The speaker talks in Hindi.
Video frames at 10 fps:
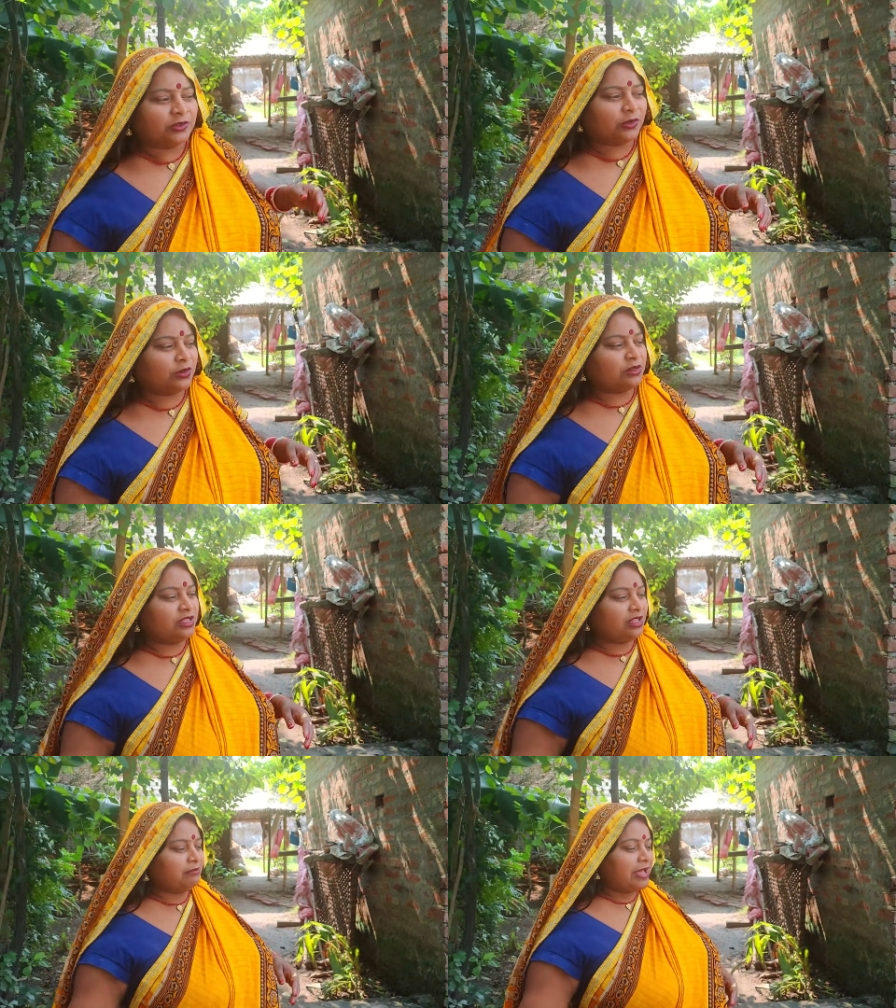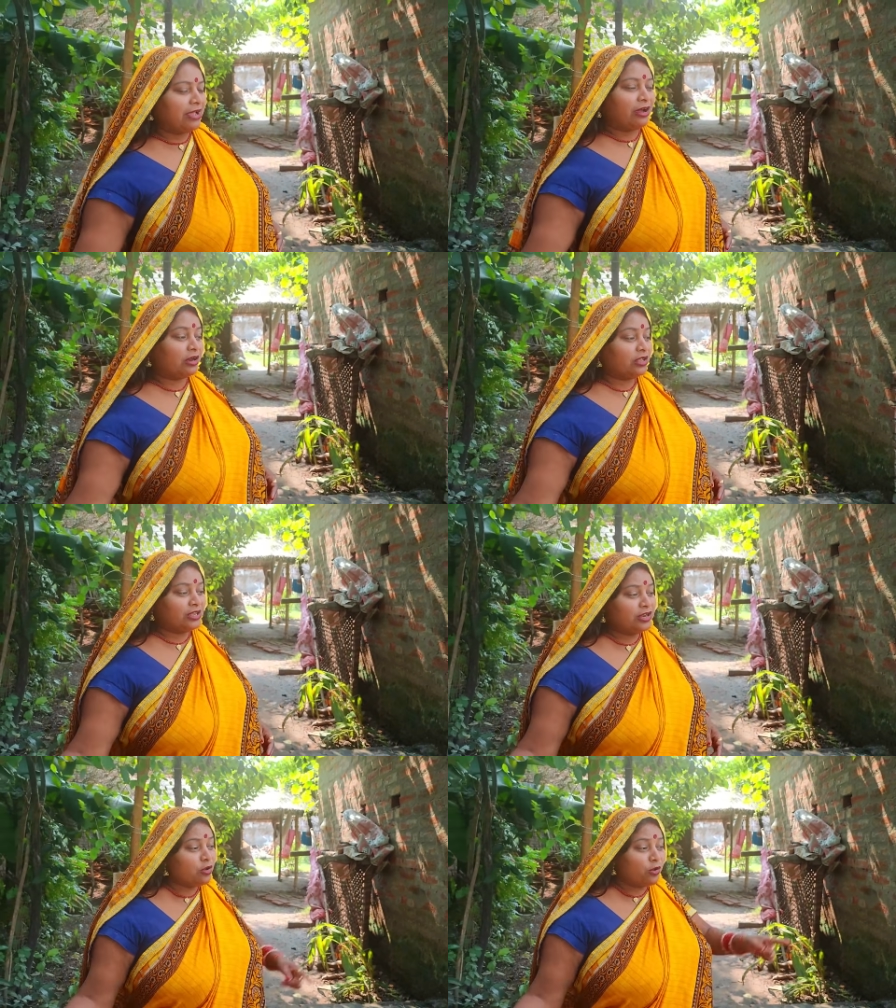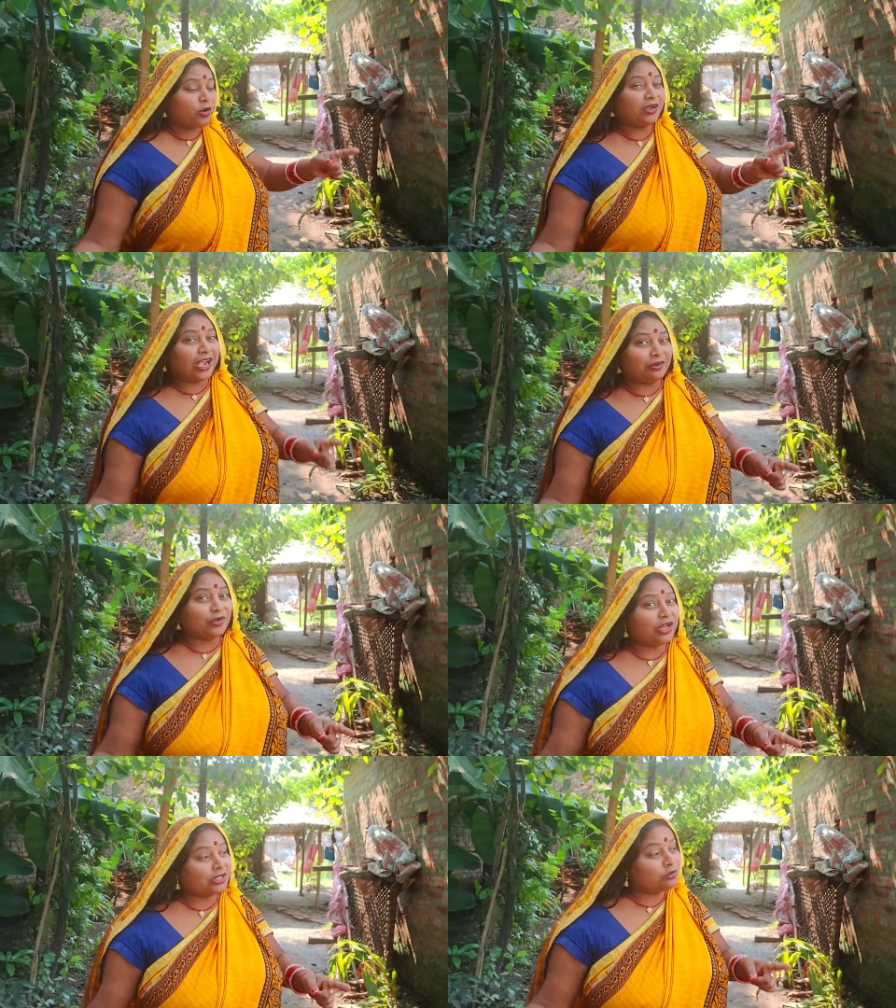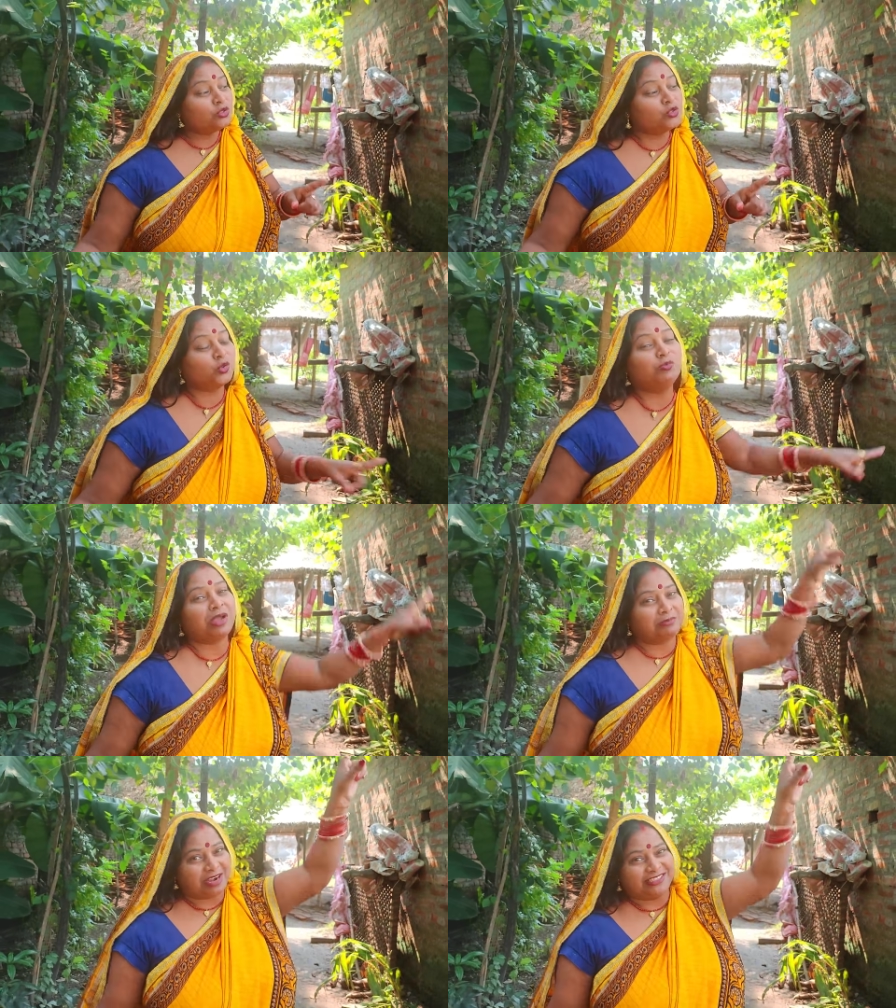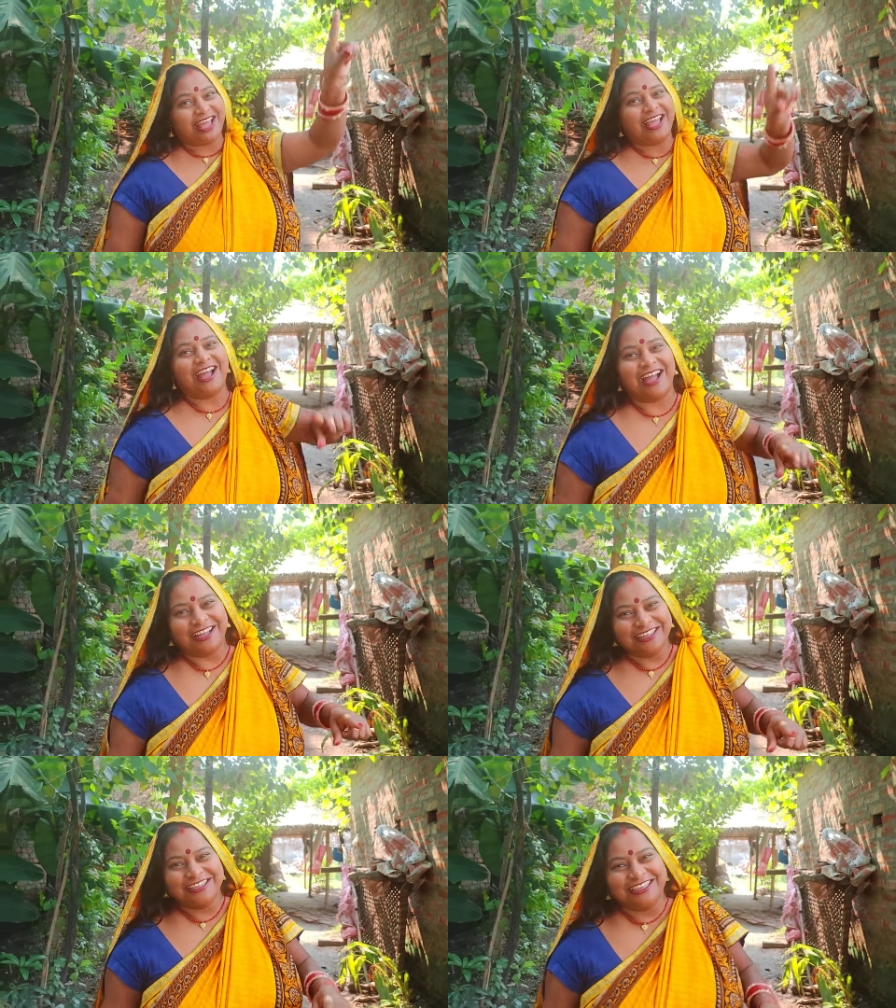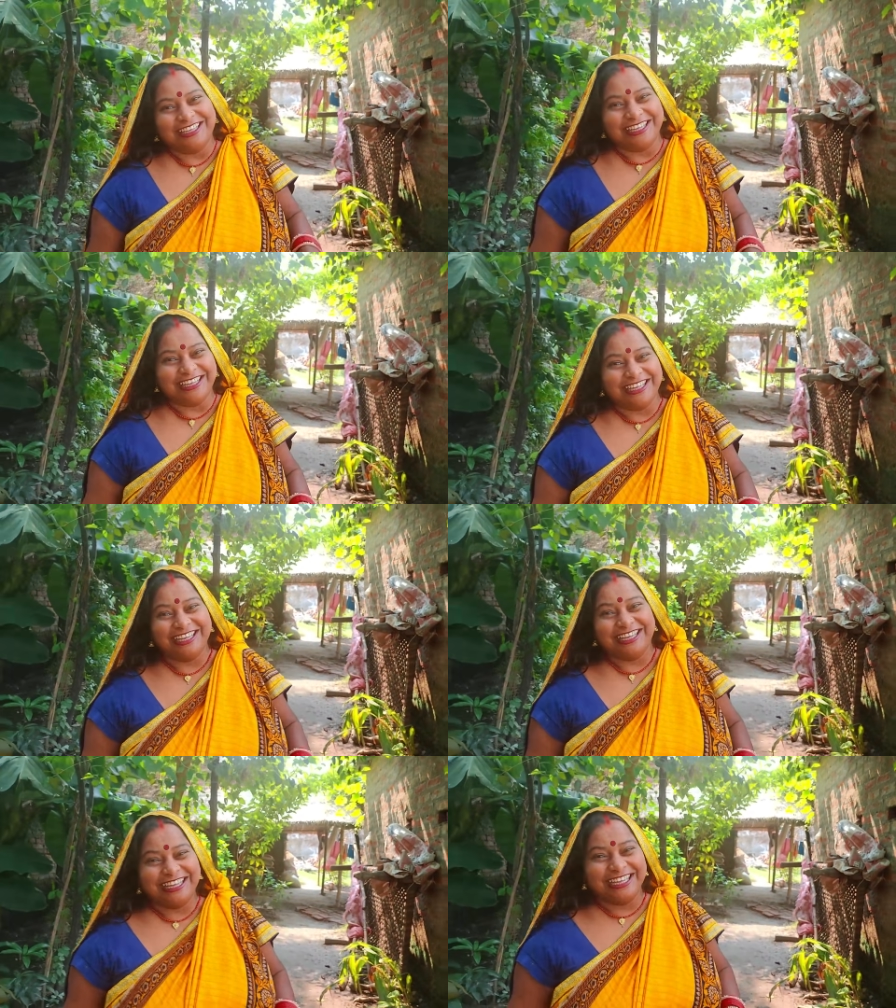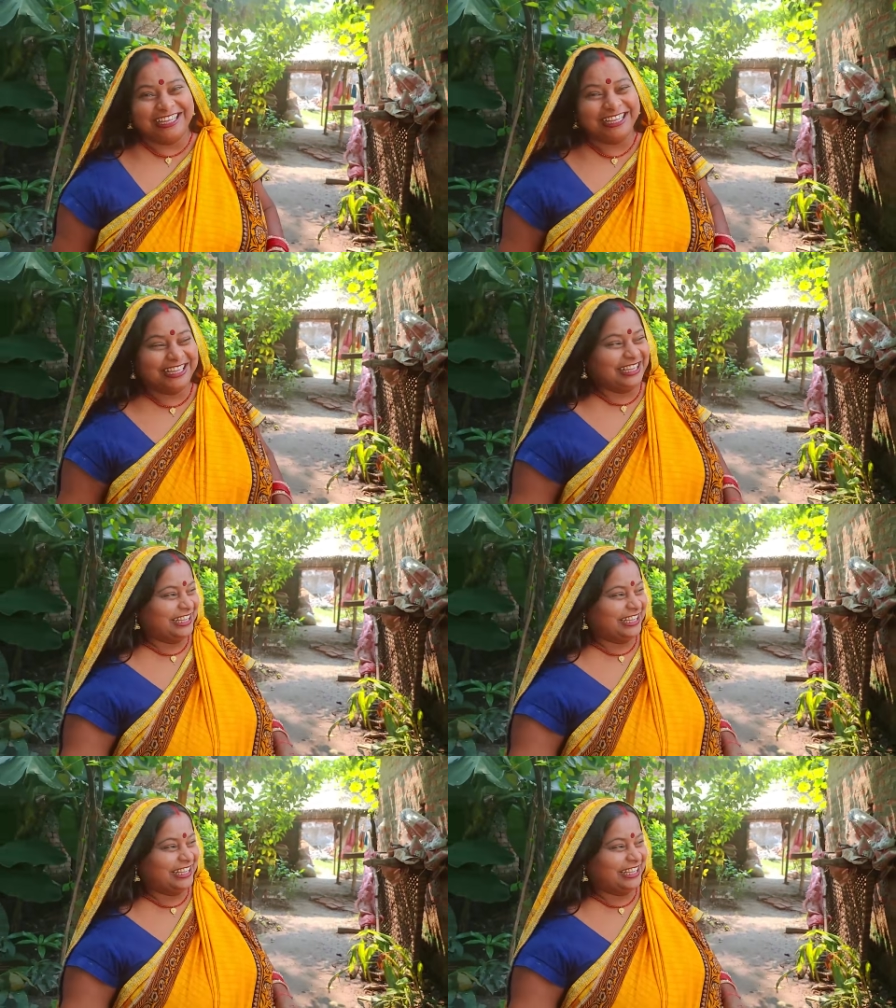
तो मैं अगर इन लोगों को डांटूंगी ना तो वो छुप के बैठ जाएगा वो बेड के नीचे छुप जाता था कि